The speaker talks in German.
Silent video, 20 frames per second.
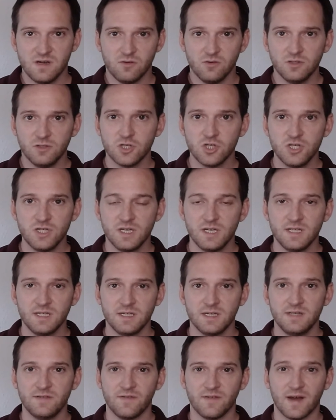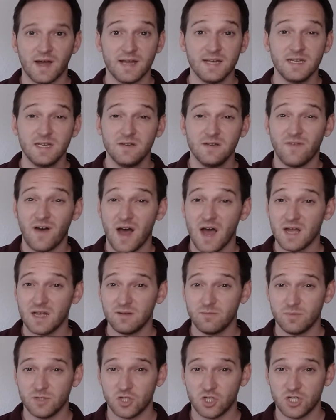unterschiedlichen Lieferanten Waren
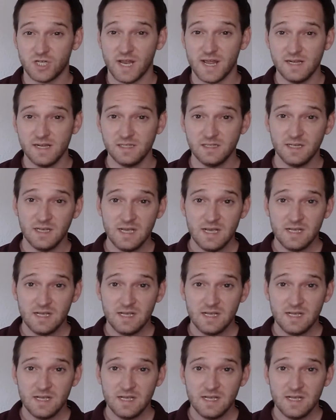bestellt,